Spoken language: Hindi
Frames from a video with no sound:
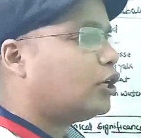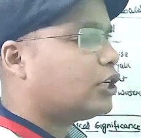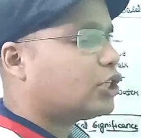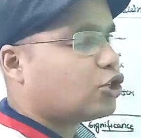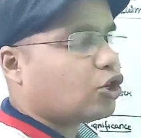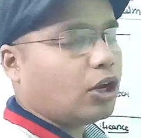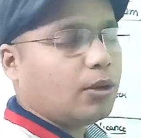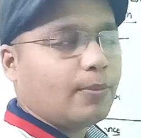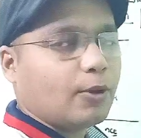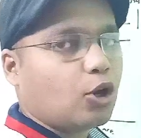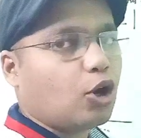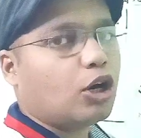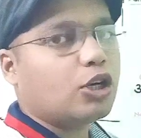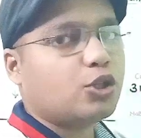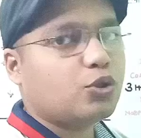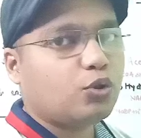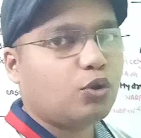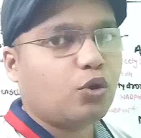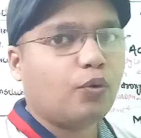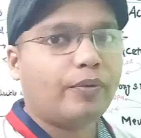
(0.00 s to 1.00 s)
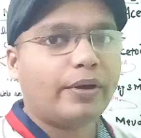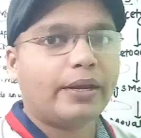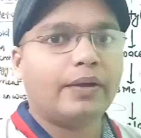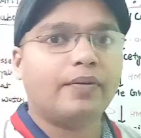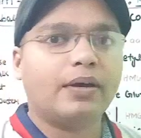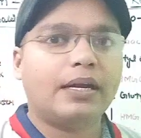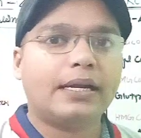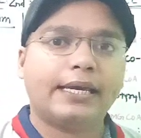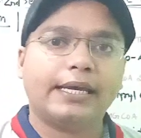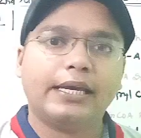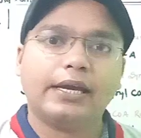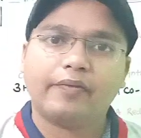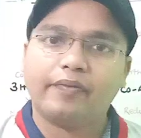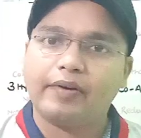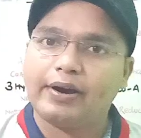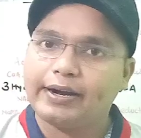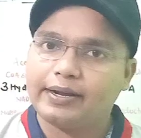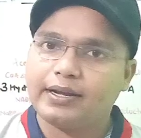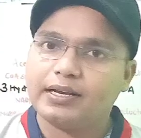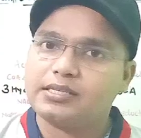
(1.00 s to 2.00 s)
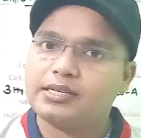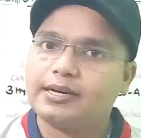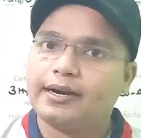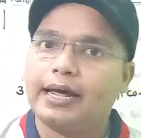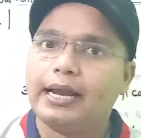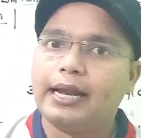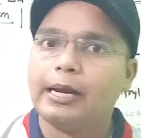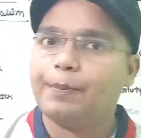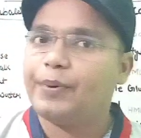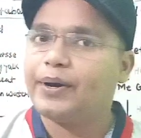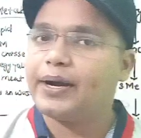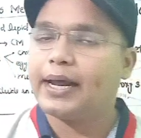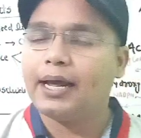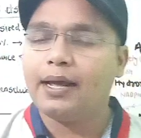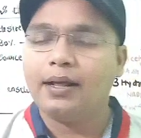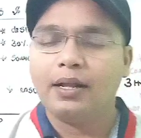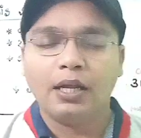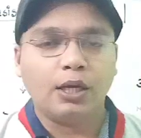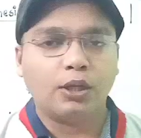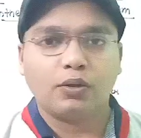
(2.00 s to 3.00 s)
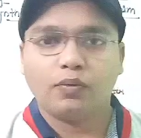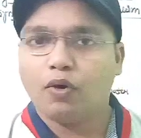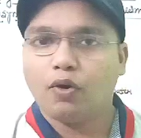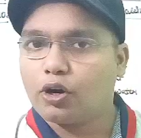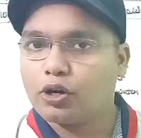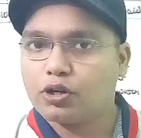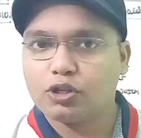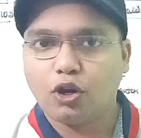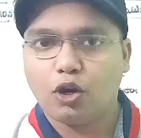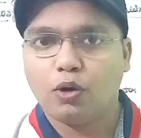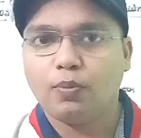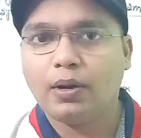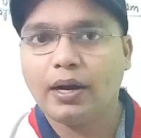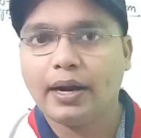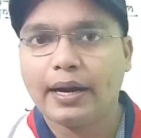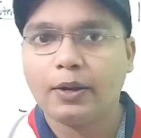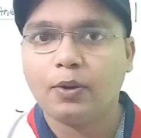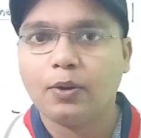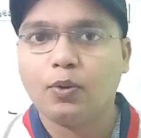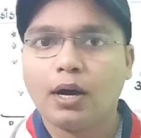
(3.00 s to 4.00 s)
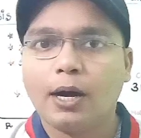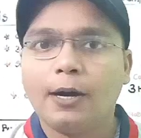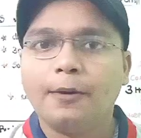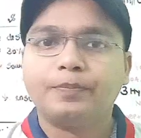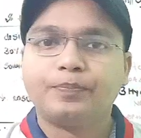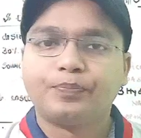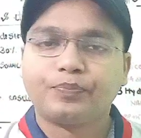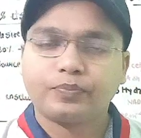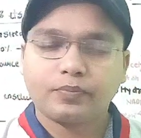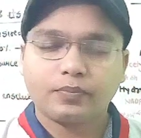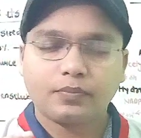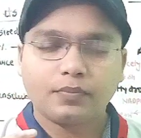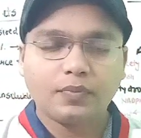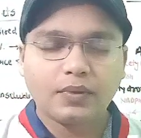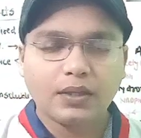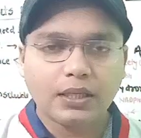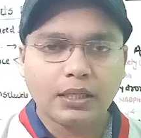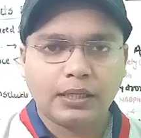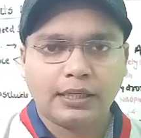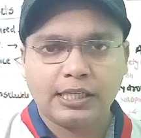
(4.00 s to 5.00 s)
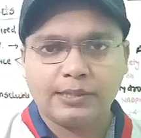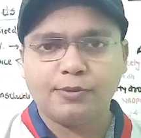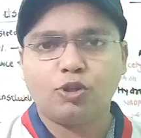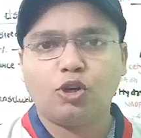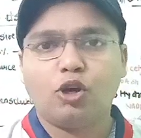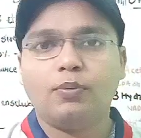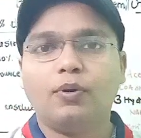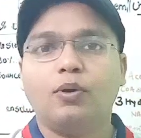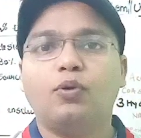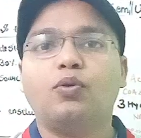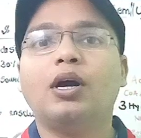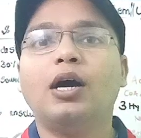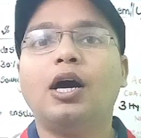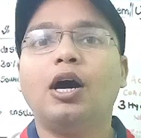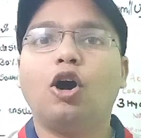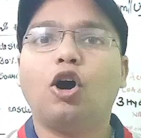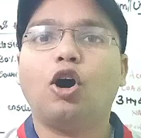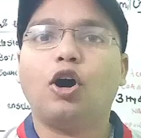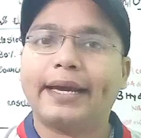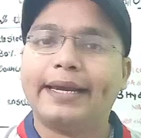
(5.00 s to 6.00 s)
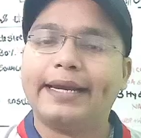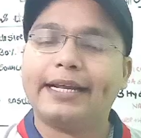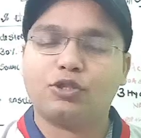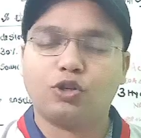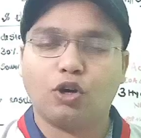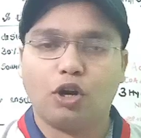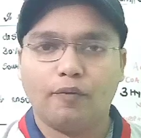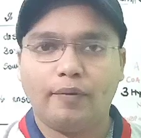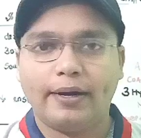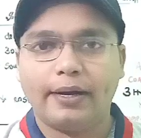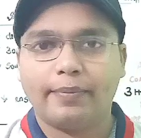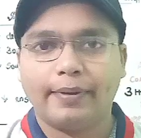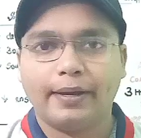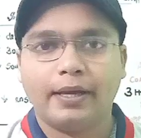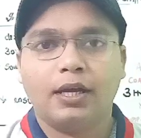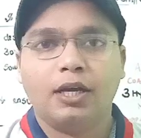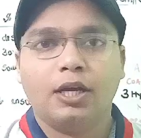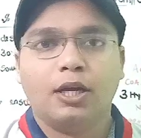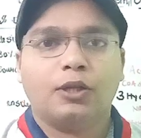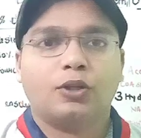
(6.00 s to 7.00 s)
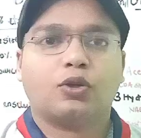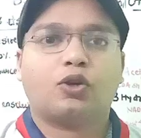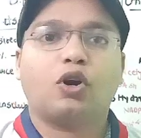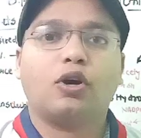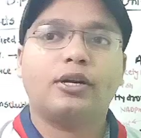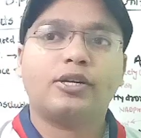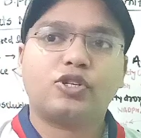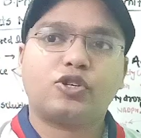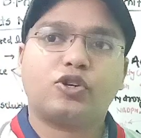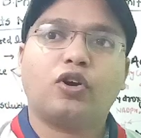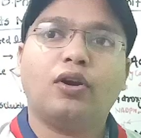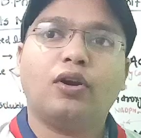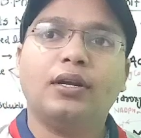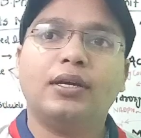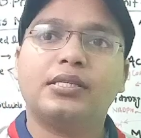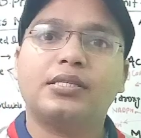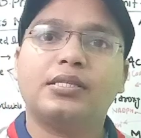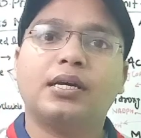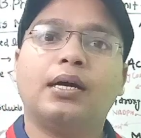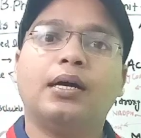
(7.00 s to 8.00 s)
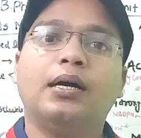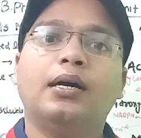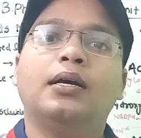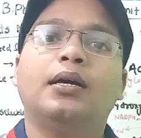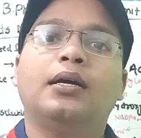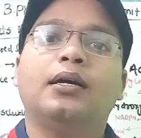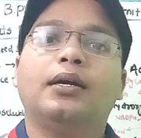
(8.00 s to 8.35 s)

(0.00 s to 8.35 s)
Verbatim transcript: कोलेस्ट्रॉल बिकॉज यू नो वेरी वेल की फैटी एसिड है लिपिड है तो वाटर सॉल्युबल नहीं होगा किसमें सॉल्युबल होगा ऑर्गेनिक सॉल्वेंट में तो कोलेस्ट्रॉल इज अ